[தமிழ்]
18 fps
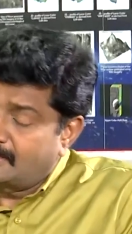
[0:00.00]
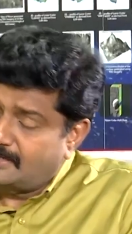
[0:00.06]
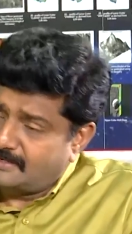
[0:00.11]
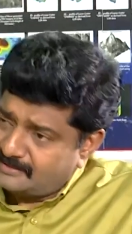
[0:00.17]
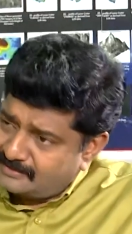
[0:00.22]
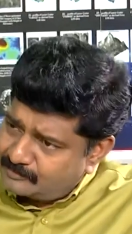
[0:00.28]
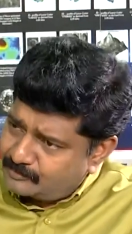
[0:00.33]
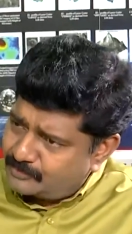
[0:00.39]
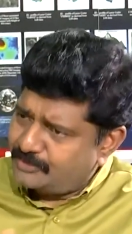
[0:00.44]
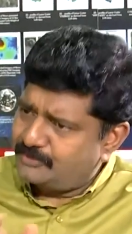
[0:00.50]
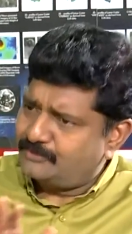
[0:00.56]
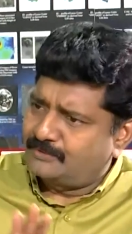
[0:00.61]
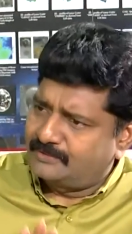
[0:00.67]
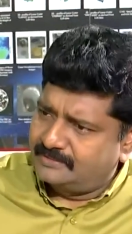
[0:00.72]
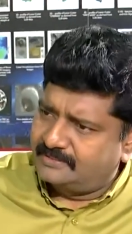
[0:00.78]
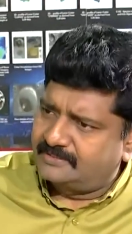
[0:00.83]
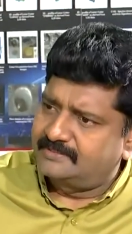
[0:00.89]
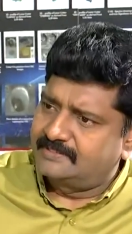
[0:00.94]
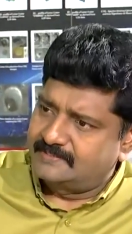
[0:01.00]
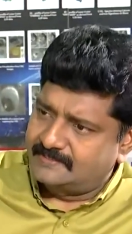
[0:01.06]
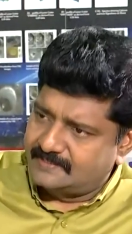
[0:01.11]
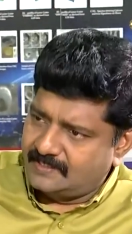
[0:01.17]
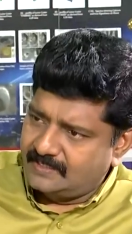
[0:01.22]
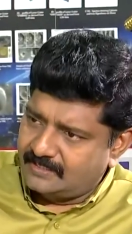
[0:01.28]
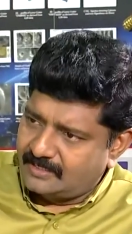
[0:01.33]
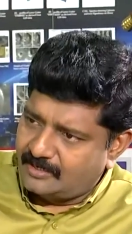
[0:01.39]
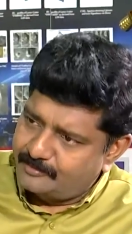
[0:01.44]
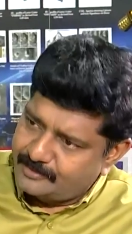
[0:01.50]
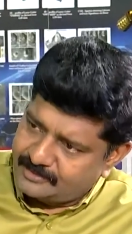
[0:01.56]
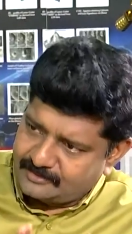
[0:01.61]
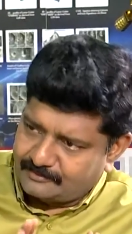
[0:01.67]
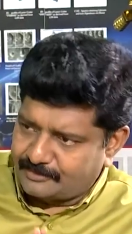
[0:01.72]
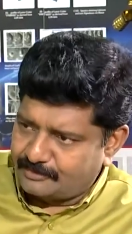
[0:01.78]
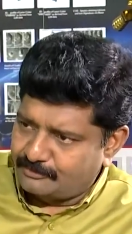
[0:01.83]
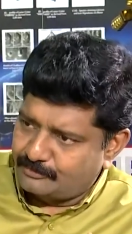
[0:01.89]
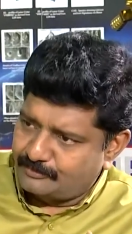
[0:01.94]
கடந்த முறையும் அது இருந்துச்சா அப்படி
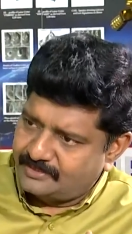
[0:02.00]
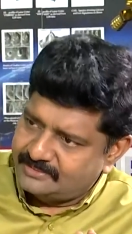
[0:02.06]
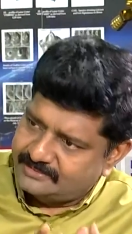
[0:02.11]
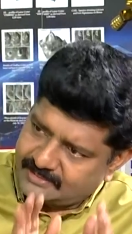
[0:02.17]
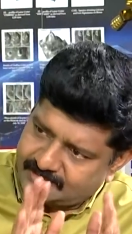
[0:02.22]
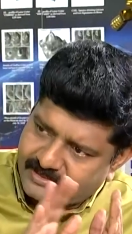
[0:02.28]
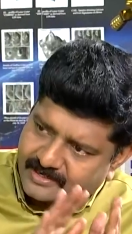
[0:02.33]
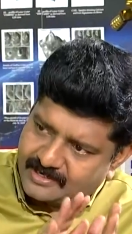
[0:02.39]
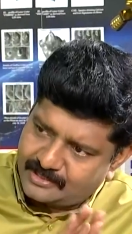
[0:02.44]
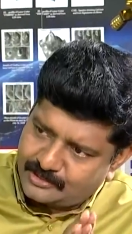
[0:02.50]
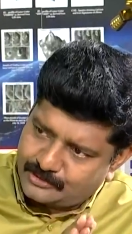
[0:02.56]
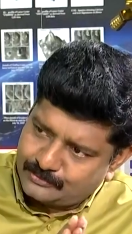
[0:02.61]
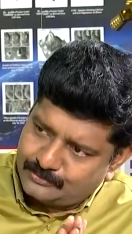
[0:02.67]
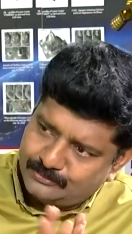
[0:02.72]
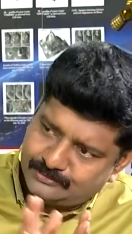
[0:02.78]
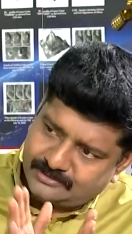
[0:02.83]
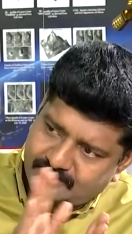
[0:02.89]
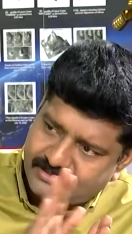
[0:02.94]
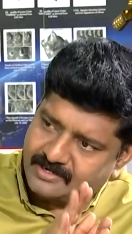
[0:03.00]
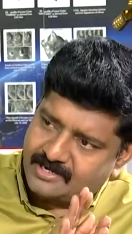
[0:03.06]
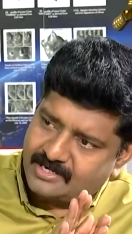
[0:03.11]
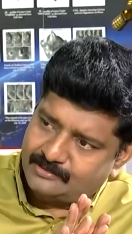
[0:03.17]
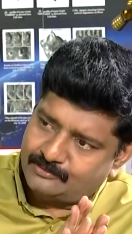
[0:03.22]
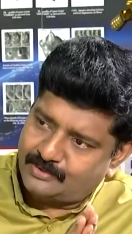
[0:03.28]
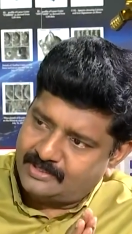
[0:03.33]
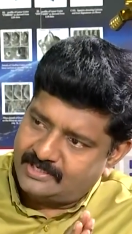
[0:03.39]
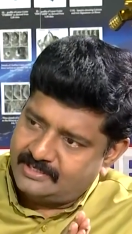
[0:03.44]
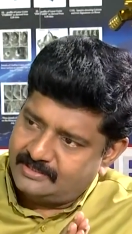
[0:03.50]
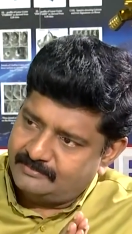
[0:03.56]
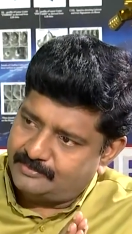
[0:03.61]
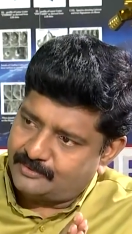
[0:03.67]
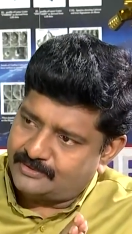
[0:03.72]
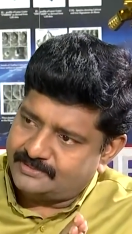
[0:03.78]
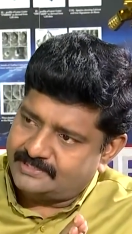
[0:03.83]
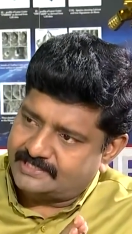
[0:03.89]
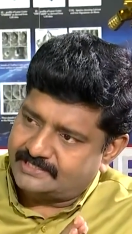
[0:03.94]
தான் பண்ணுவோமா சந்திராயன் டூ சந்திராயன் ஒன்
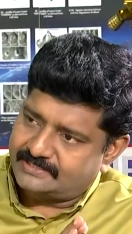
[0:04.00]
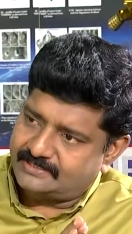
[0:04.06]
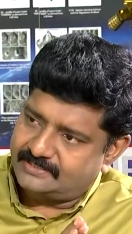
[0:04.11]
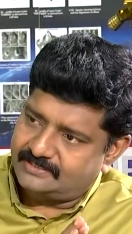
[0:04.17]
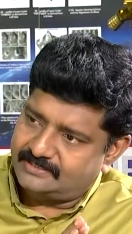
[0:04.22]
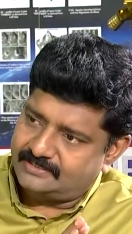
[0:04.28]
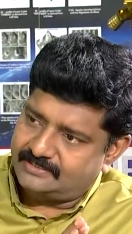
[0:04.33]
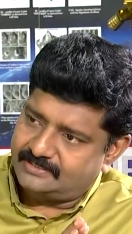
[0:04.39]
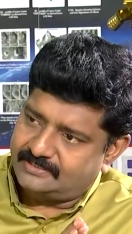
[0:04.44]
ப்ராஜெக்ட்ஸில்